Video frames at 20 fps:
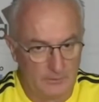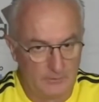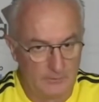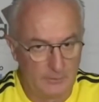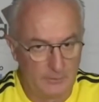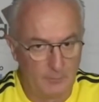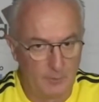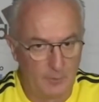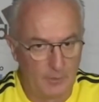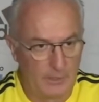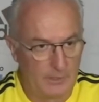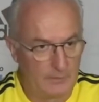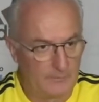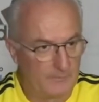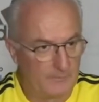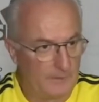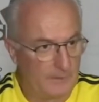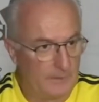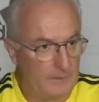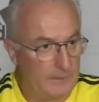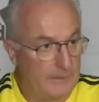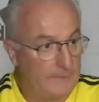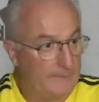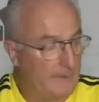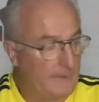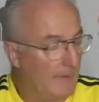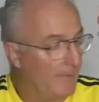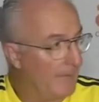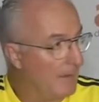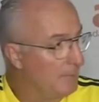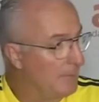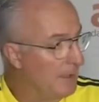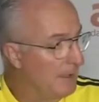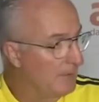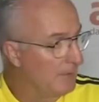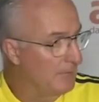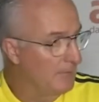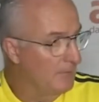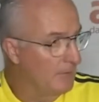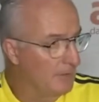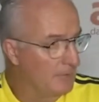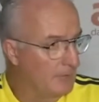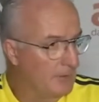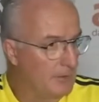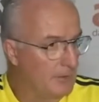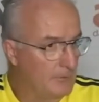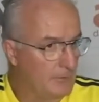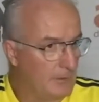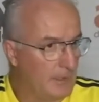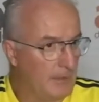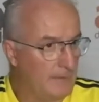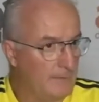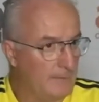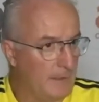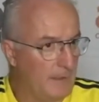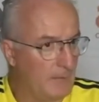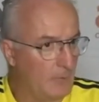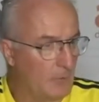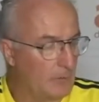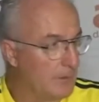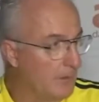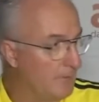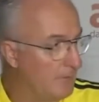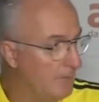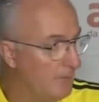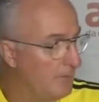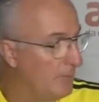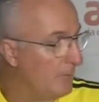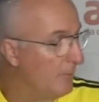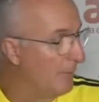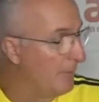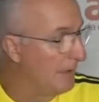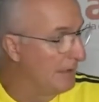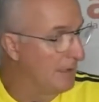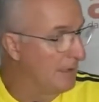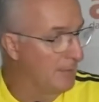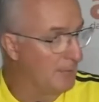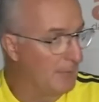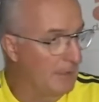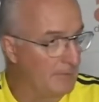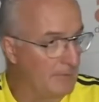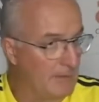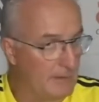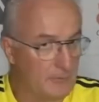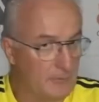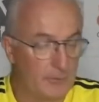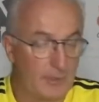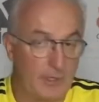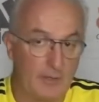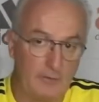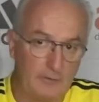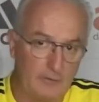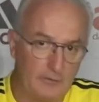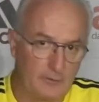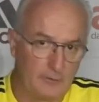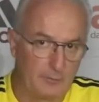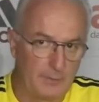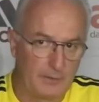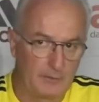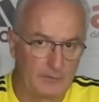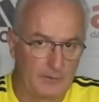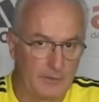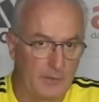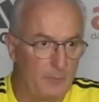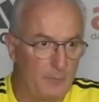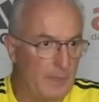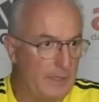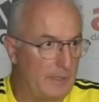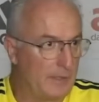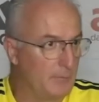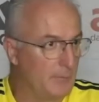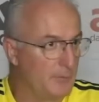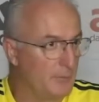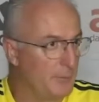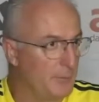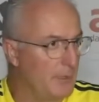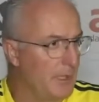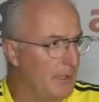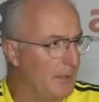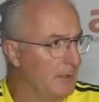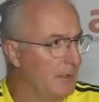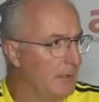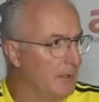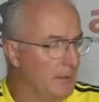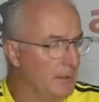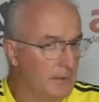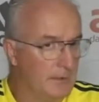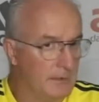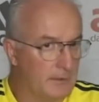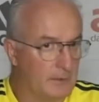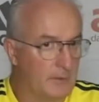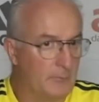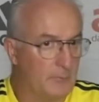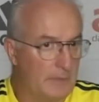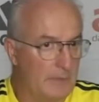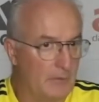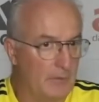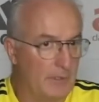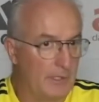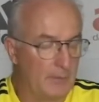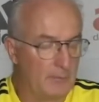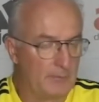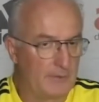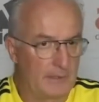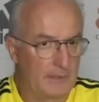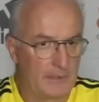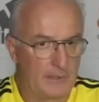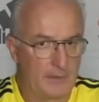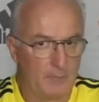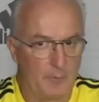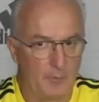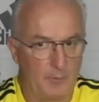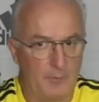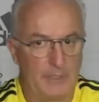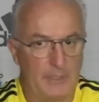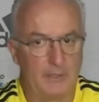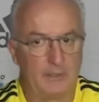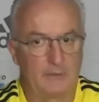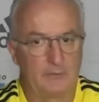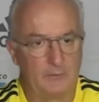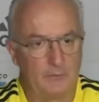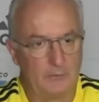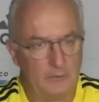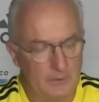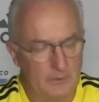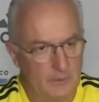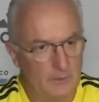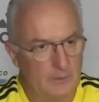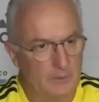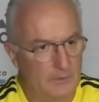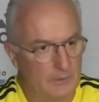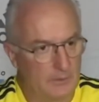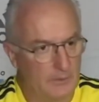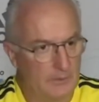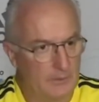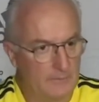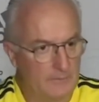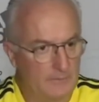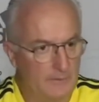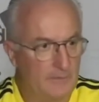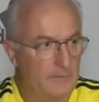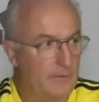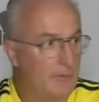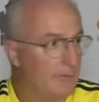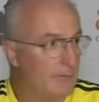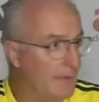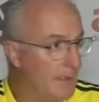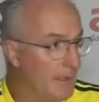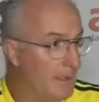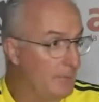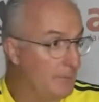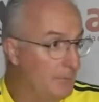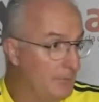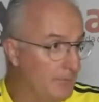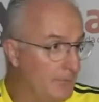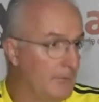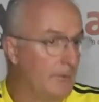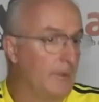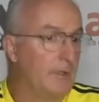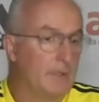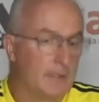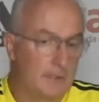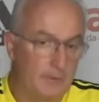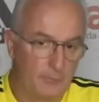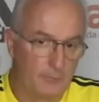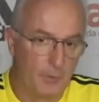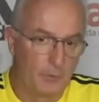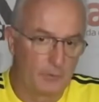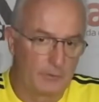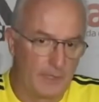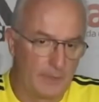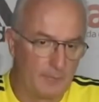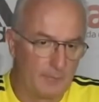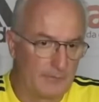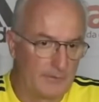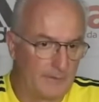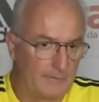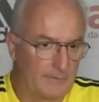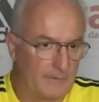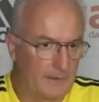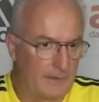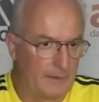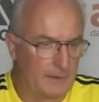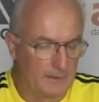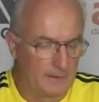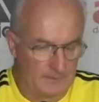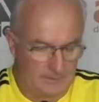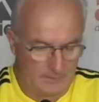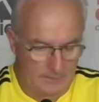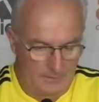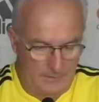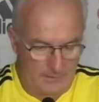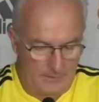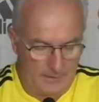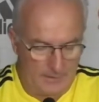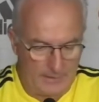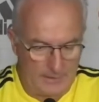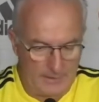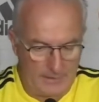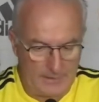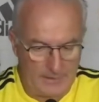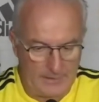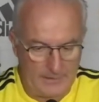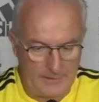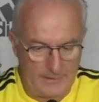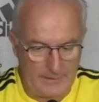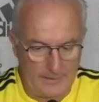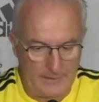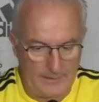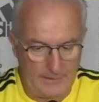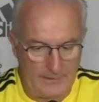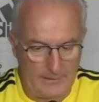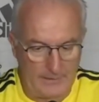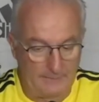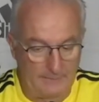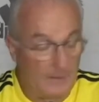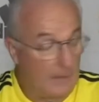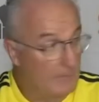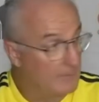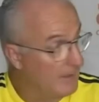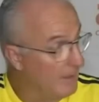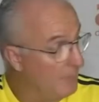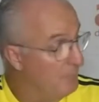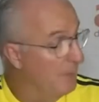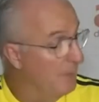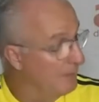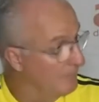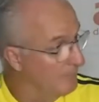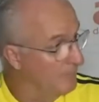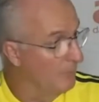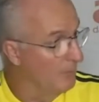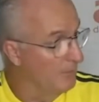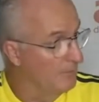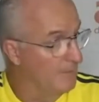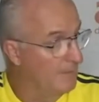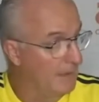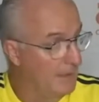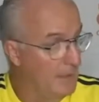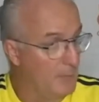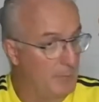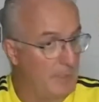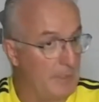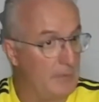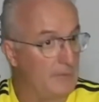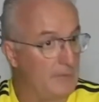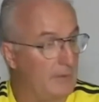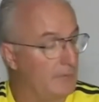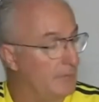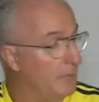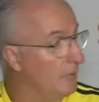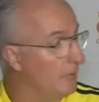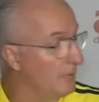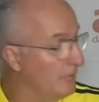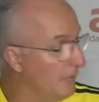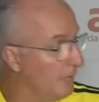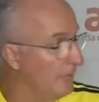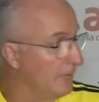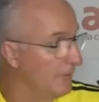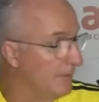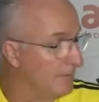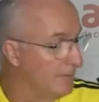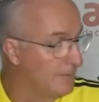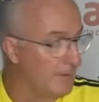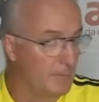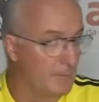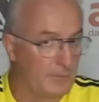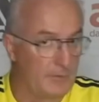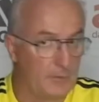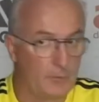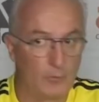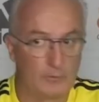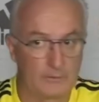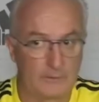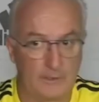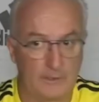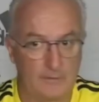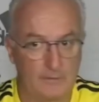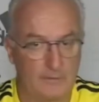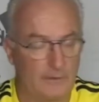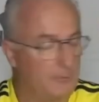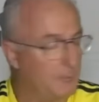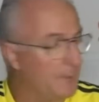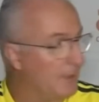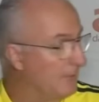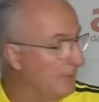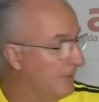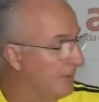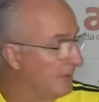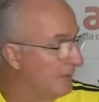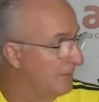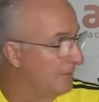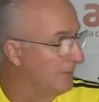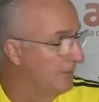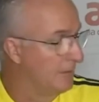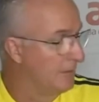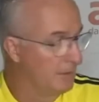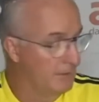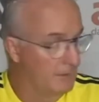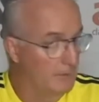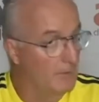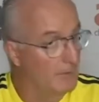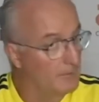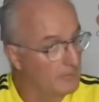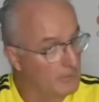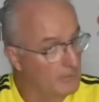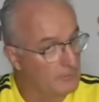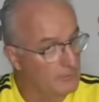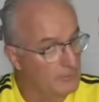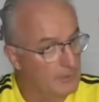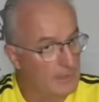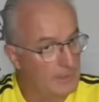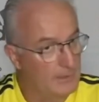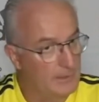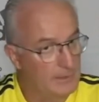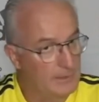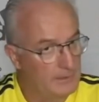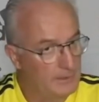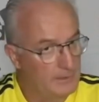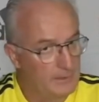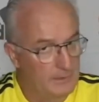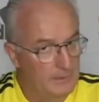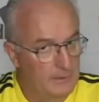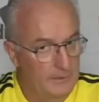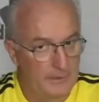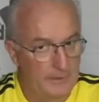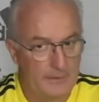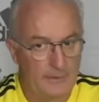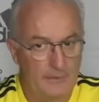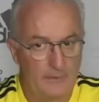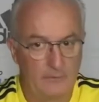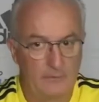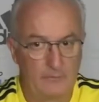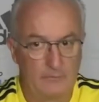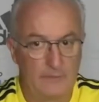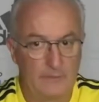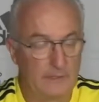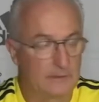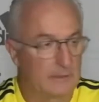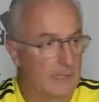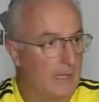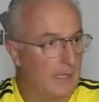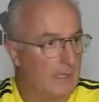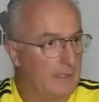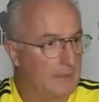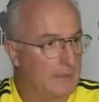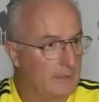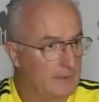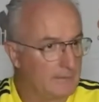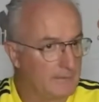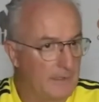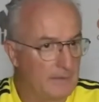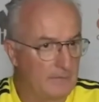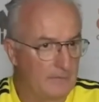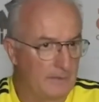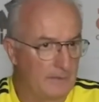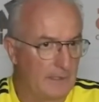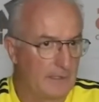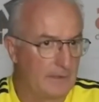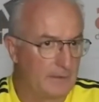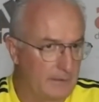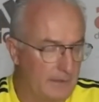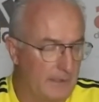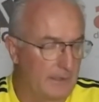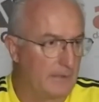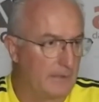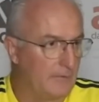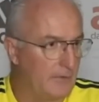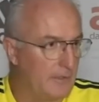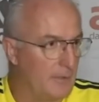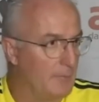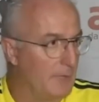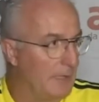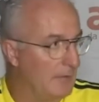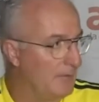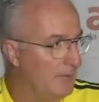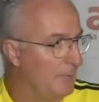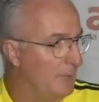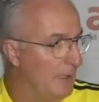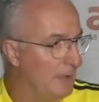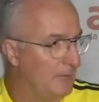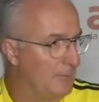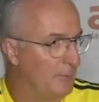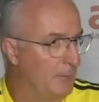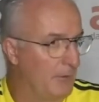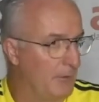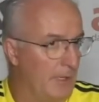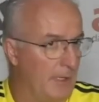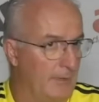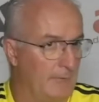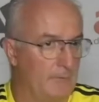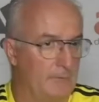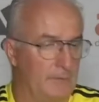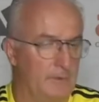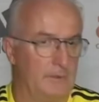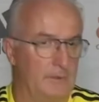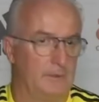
de bolas em, em treinamentos, eu acho que isso daí tem acontecido de uma maneira mais natural e eu espero que não paremos por aí. Que melhoremos a cada momento, que incentivemos, que voltemos a ter é, é, nas repetições, de repente, as soluções que estamos encontrando nas partidas. Eu acho que isso daí é um detalhe que tem que ser cada dia mais e mais explorado.